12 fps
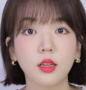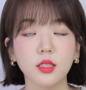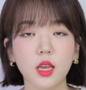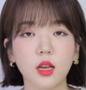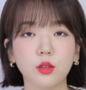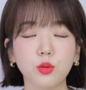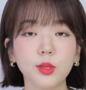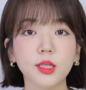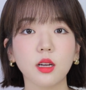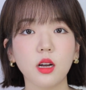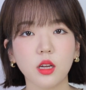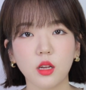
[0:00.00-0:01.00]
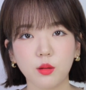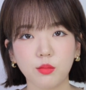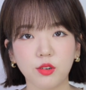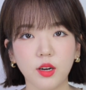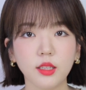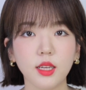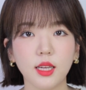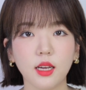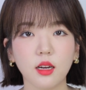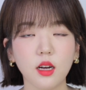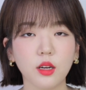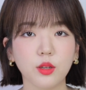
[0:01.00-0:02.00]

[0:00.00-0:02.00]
제가 솔직하게 리뷰를 할 테니까